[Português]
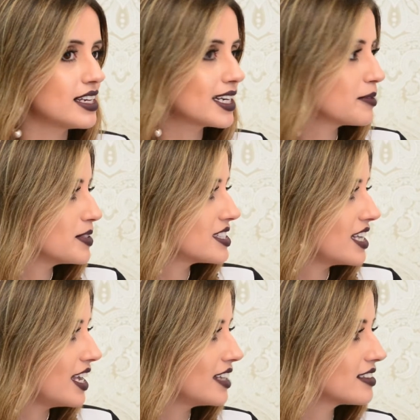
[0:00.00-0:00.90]
a
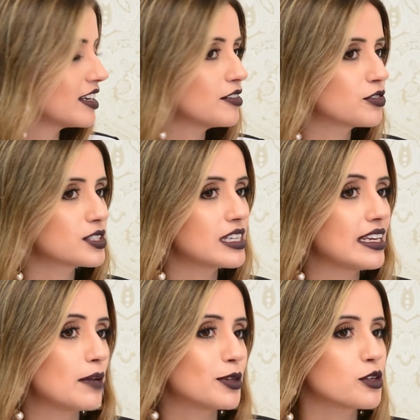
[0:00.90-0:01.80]
camiseta e você
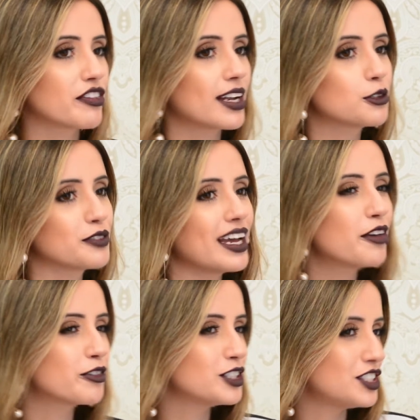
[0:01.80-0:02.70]
e a pessoa ficar na dúvida, ah,
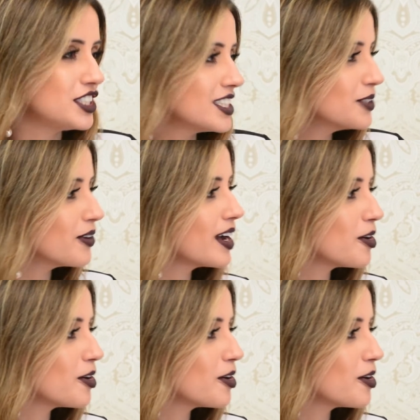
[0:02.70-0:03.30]
é um vestido ou é